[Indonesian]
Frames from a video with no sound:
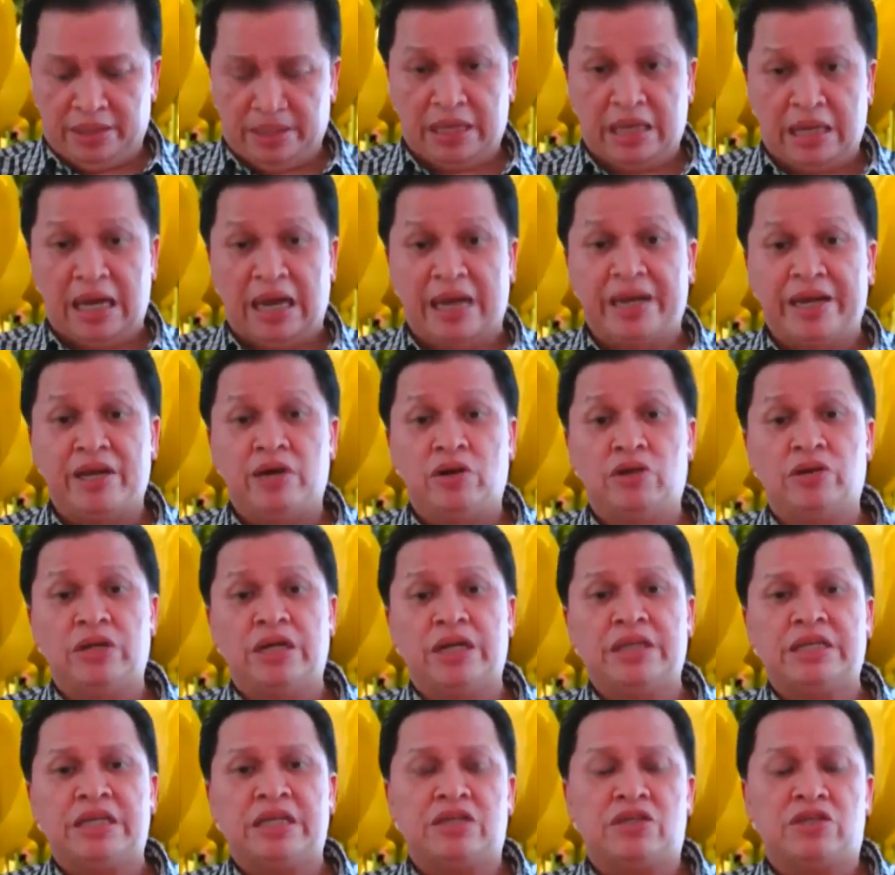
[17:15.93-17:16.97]
ya ada
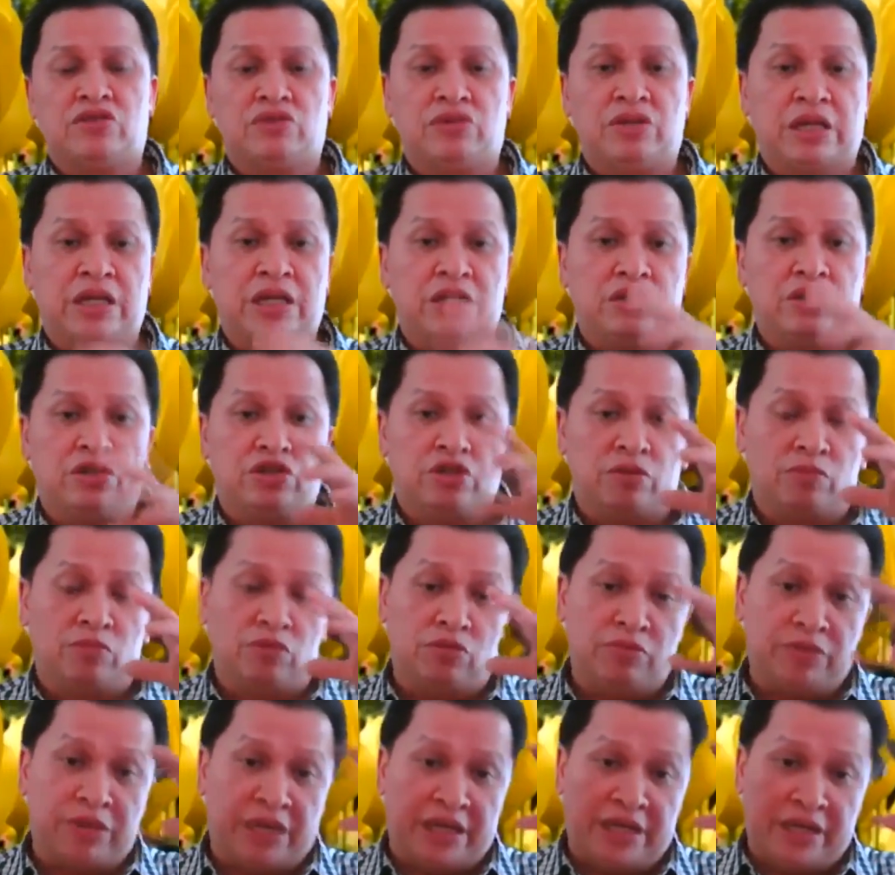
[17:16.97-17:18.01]
orang yang saudara
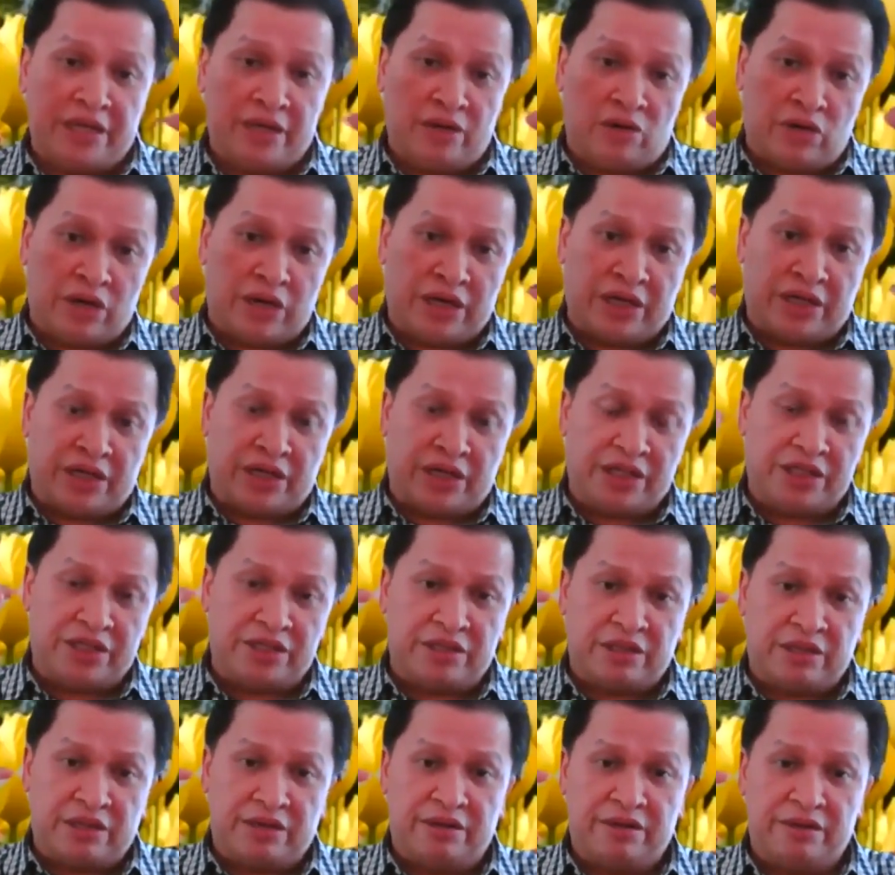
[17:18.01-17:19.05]
sebelum jadi orang
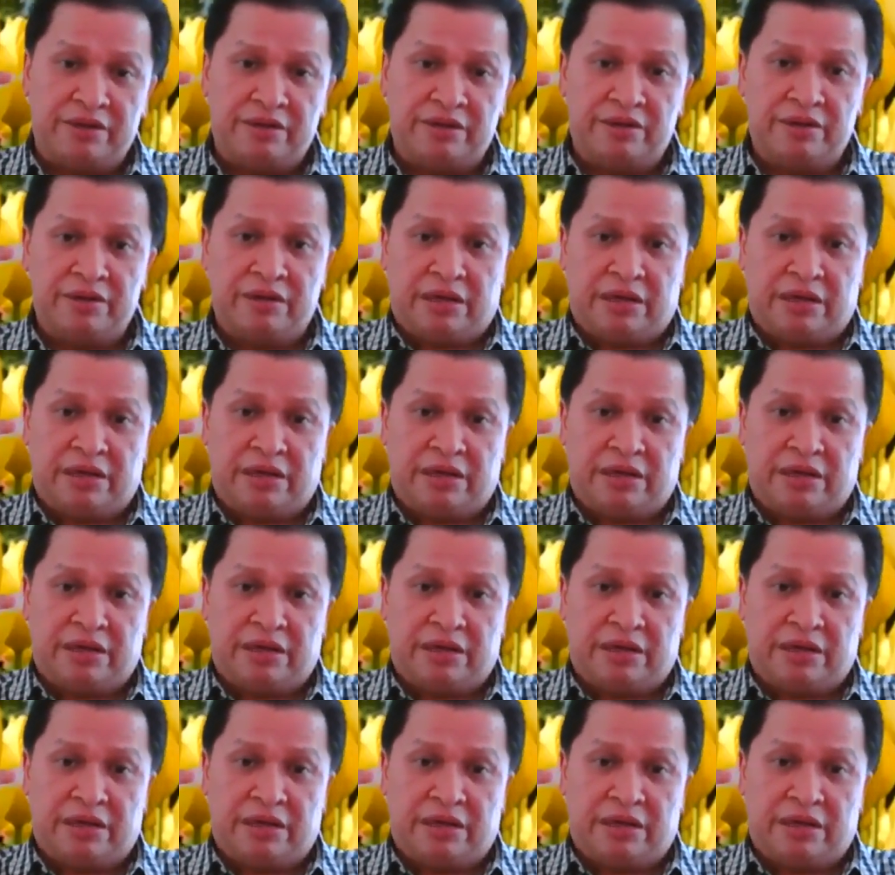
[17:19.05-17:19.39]
Kristen